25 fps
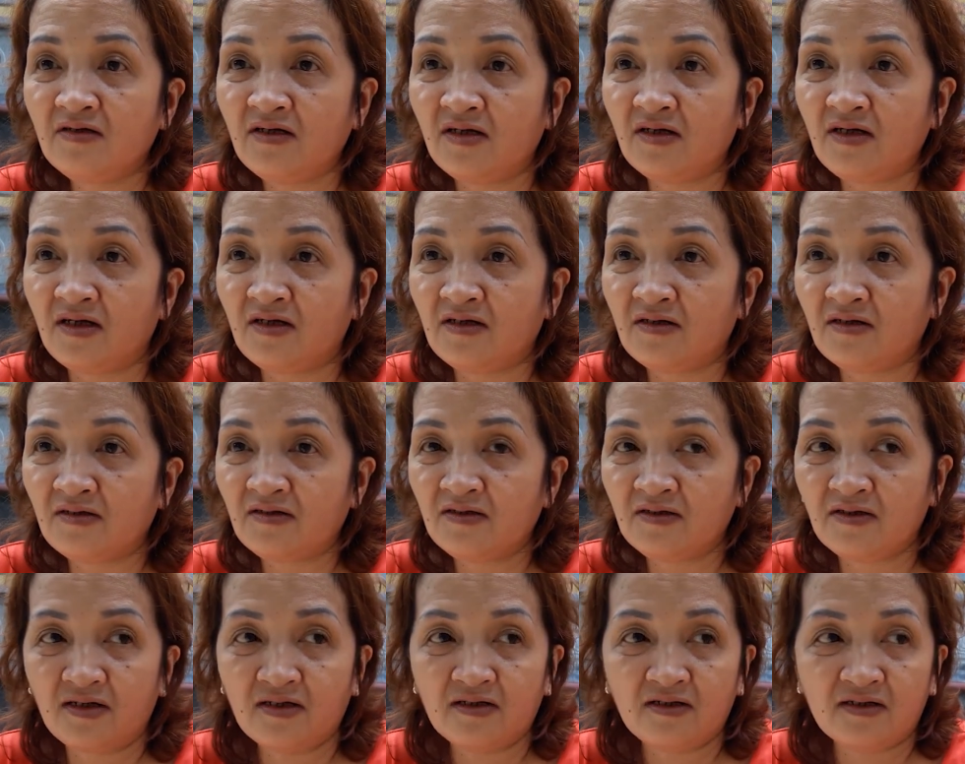gia đình
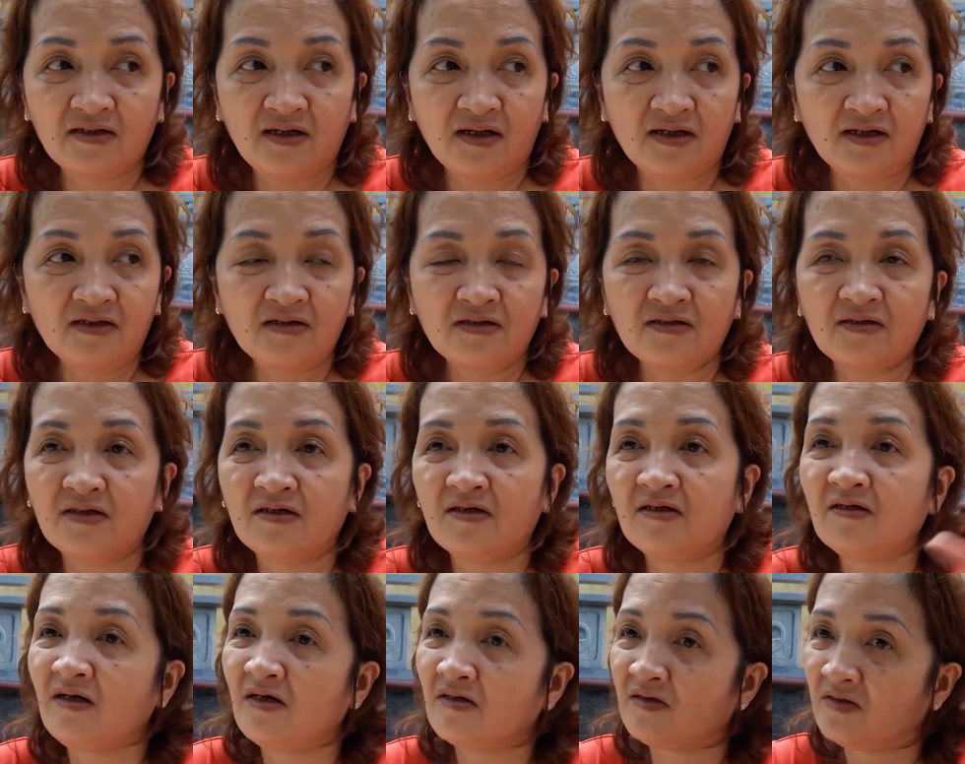nó thấy
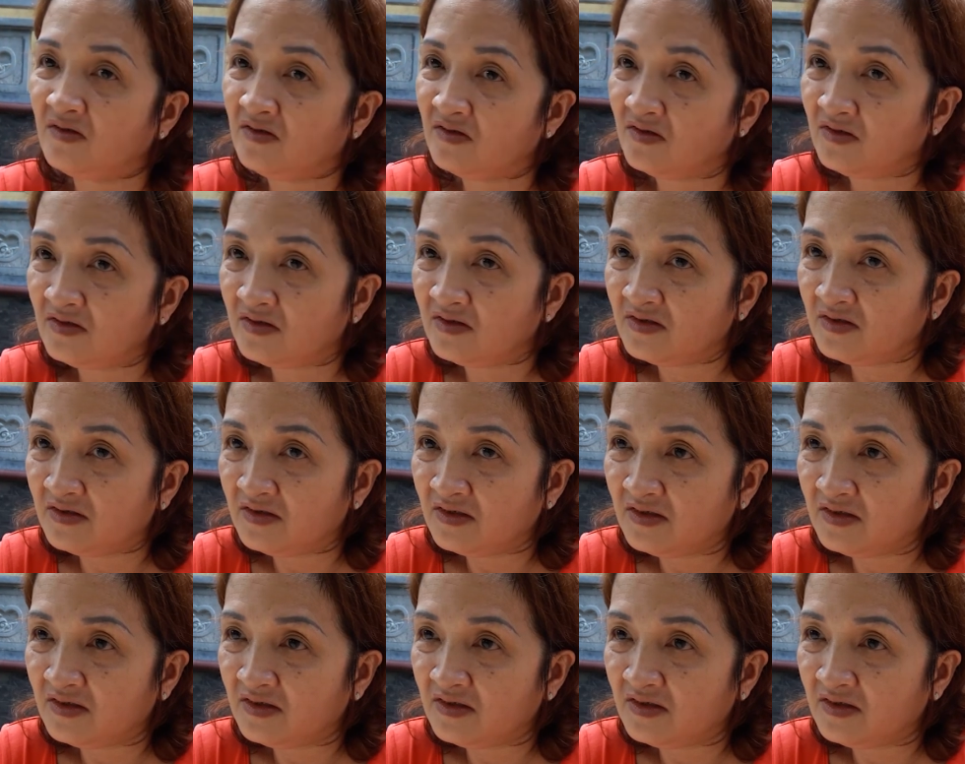nó rất là thương,